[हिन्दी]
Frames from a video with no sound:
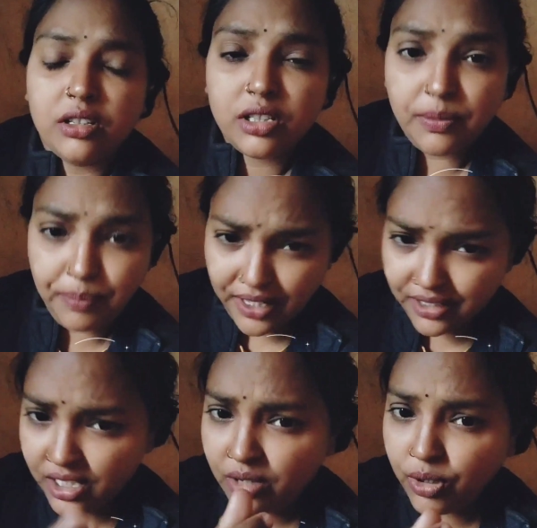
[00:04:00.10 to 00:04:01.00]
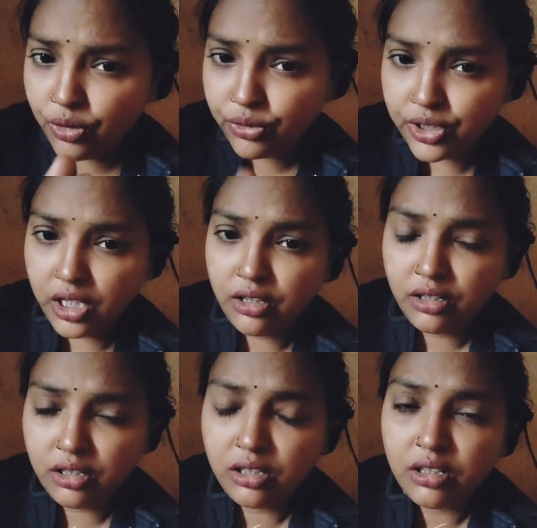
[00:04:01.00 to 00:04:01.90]
सिर्फ पैसे के भरोसे
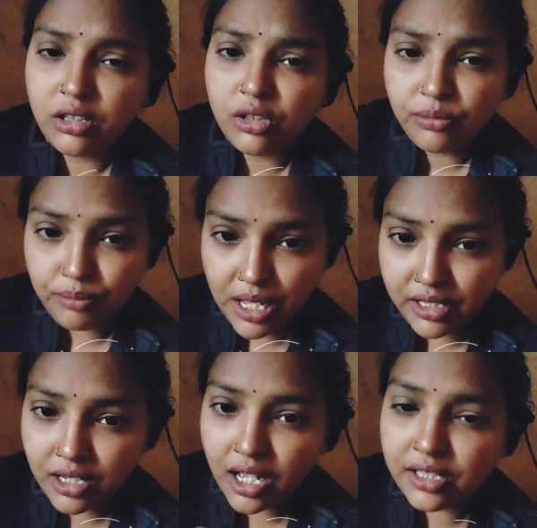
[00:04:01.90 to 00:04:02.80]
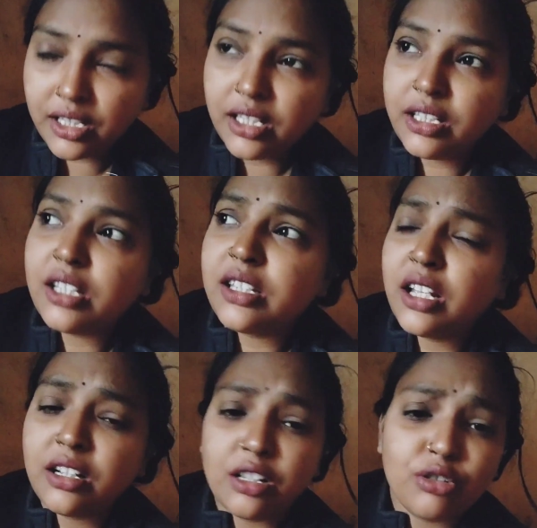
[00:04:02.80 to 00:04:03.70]
पैसा आज दे दिया
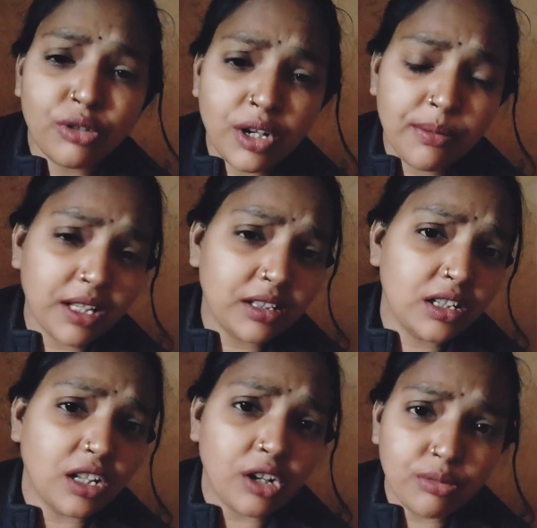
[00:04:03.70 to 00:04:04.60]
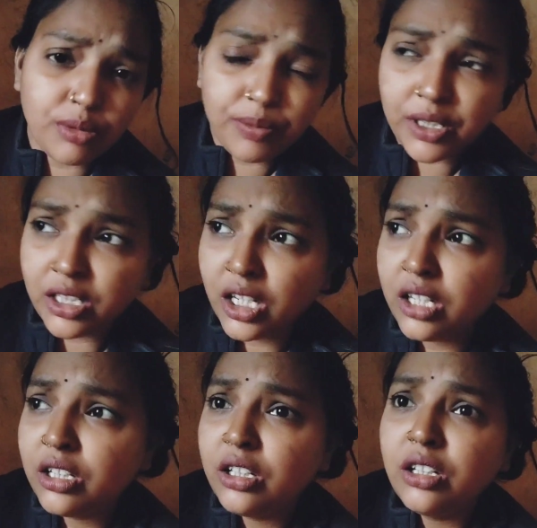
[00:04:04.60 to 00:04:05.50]
जाए कल सुनने में आता है दारू भी पीता
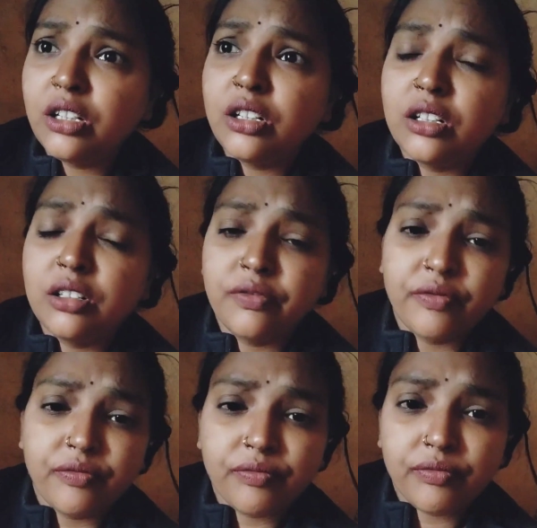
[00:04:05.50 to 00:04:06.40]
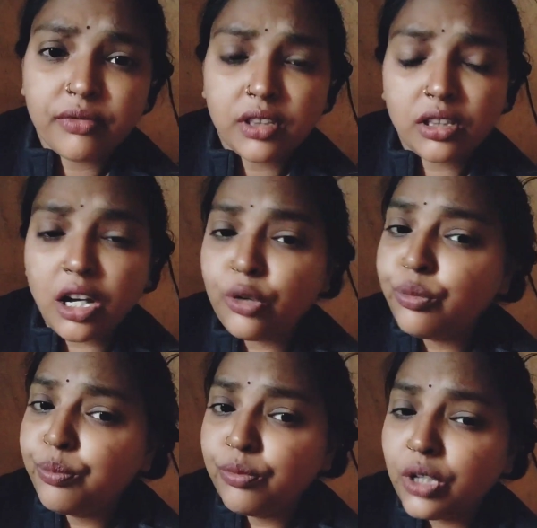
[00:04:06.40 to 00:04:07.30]
है दारू
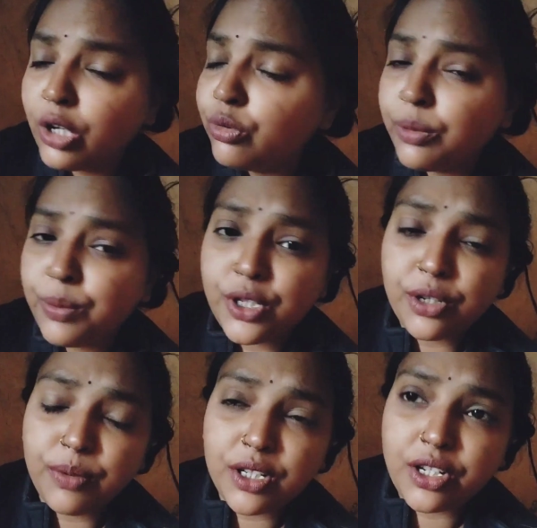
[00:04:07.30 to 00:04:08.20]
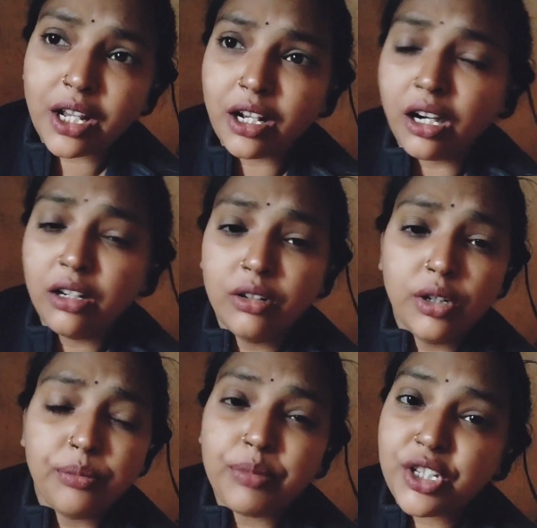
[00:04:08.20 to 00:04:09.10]
दारू के पीछे बिक जाएगा
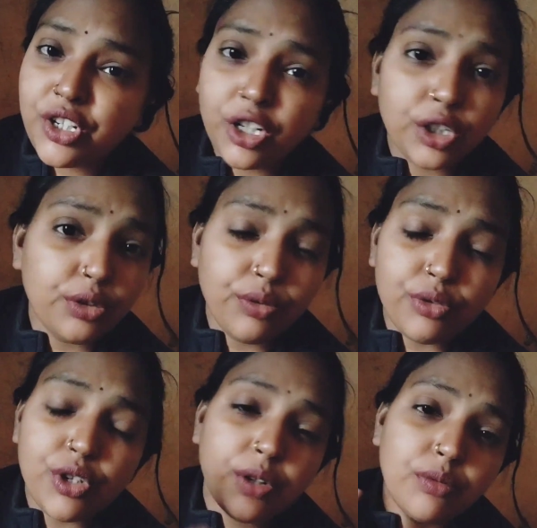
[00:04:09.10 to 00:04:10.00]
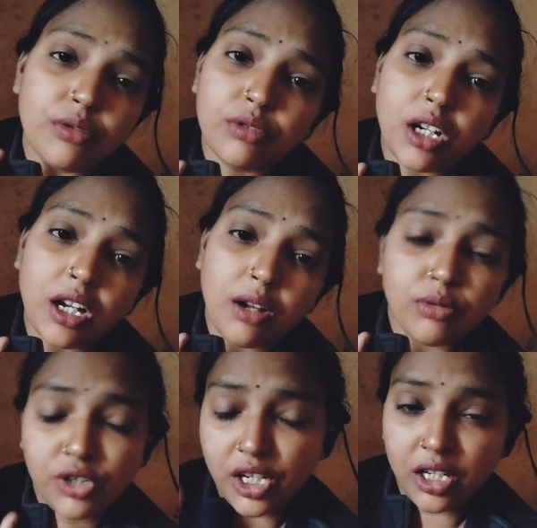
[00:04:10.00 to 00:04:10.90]
बच्चा का तो फ्यूचर खराब
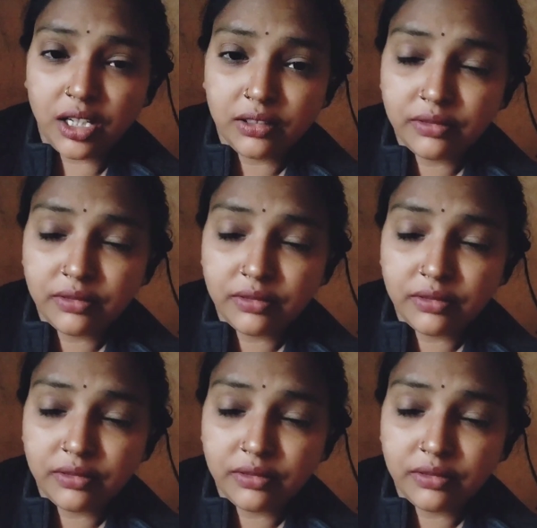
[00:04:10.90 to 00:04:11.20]
हो जाएगा